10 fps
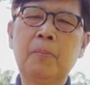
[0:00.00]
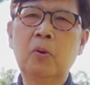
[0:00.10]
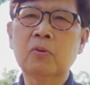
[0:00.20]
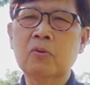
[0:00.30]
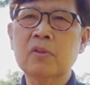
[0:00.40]
เมื่อพ
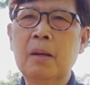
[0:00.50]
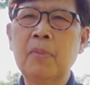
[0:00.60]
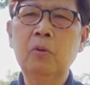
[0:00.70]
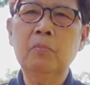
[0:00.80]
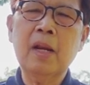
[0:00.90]
ระองค์ทรงสร้าง
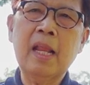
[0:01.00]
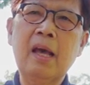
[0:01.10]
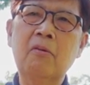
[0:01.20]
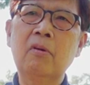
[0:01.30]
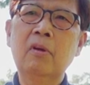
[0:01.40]
มนุษย์มา
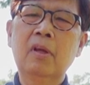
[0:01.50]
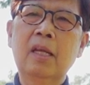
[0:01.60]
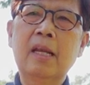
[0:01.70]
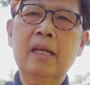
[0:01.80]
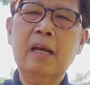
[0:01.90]
แล้ว
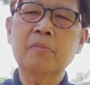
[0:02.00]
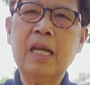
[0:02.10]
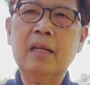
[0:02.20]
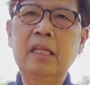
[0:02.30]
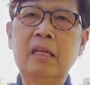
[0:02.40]
นะครับ
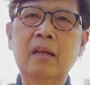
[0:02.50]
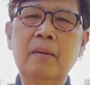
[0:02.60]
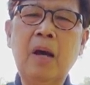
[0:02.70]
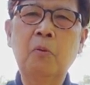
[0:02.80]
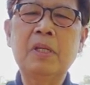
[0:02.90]
จากดิน
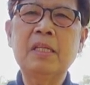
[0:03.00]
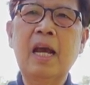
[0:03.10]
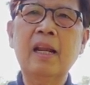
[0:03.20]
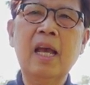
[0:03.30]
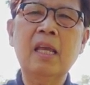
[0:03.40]
เป่าวิญ
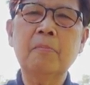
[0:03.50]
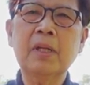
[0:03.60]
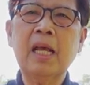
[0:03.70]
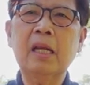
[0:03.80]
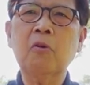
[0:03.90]
ญาณให้ป
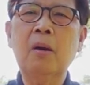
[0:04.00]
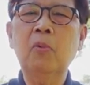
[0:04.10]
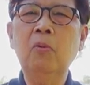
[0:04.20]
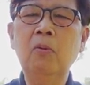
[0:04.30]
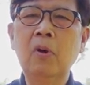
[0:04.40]
ระทานความ
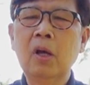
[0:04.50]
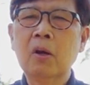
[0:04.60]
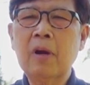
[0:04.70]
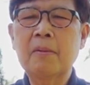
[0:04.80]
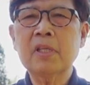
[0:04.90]
รู้
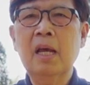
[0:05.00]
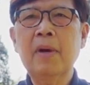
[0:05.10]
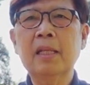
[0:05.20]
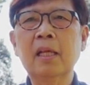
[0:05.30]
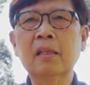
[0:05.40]
ความสา
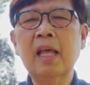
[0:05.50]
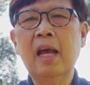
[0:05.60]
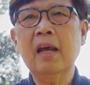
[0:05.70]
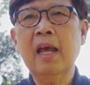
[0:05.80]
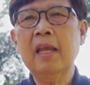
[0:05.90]
มารถ
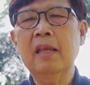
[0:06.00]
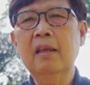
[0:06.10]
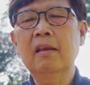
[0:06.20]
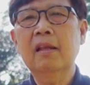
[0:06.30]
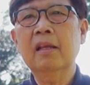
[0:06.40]
ต่างๆให้
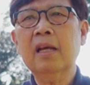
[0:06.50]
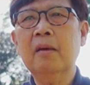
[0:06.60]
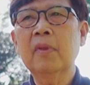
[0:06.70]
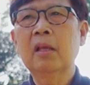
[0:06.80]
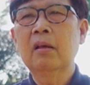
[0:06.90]
นะค
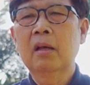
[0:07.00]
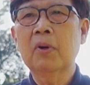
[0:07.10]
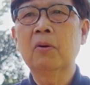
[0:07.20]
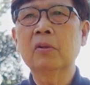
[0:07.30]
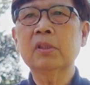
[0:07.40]
รับ
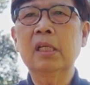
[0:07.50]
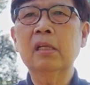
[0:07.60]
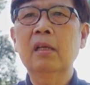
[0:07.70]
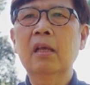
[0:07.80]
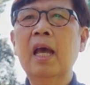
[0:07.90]
พระองค์จึง
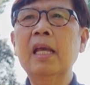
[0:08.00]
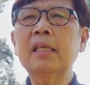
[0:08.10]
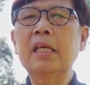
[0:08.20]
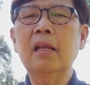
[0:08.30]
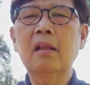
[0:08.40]
ให้
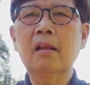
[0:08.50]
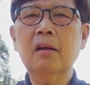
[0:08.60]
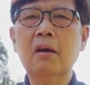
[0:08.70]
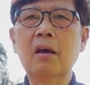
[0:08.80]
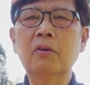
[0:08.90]
เกียรติ
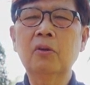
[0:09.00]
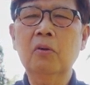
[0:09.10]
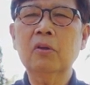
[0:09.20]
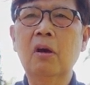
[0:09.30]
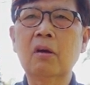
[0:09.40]
แล้วก็ย
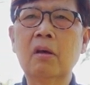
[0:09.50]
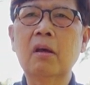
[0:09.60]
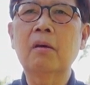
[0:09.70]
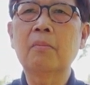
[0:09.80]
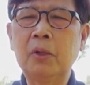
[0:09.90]
กย่อง
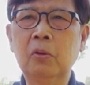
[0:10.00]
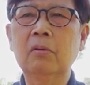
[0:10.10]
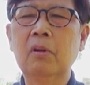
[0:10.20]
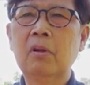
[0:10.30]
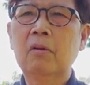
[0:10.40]
มนุษ
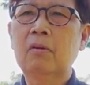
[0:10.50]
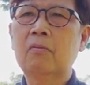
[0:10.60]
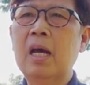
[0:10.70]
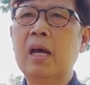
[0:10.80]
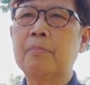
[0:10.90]
ย์
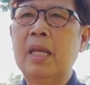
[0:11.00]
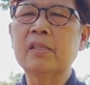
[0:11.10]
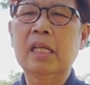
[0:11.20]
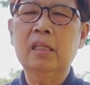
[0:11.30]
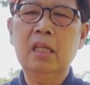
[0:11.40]
ว่าเป็น
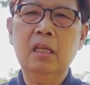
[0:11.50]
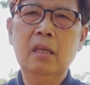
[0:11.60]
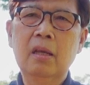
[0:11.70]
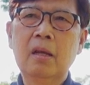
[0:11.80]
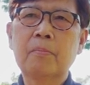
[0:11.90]
สิ่งที่
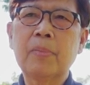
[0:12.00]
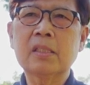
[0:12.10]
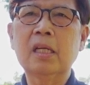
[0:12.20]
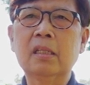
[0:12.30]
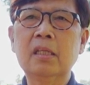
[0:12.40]
ป
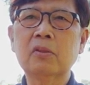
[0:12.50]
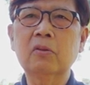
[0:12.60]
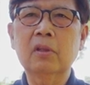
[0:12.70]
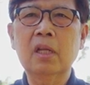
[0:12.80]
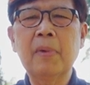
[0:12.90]
ระเสริฐที่
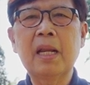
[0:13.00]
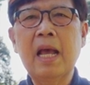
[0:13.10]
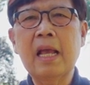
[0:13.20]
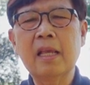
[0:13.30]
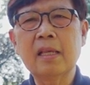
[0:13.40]
สุดในบรร
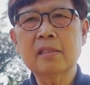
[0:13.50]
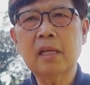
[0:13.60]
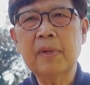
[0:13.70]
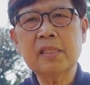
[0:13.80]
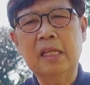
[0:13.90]
ดาส
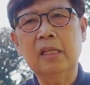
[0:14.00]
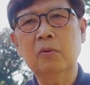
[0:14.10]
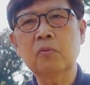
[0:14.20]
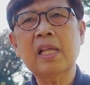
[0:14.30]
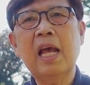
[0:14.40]
รรพสิ่ง
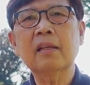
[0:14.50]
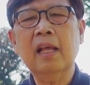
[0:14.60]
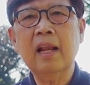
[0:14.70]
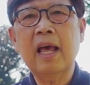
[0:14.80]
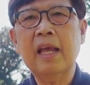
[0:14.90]
ถูกสร้าง
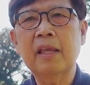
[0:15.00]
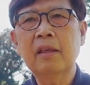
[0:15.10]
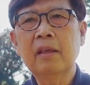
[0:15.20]
ทั้งหลาย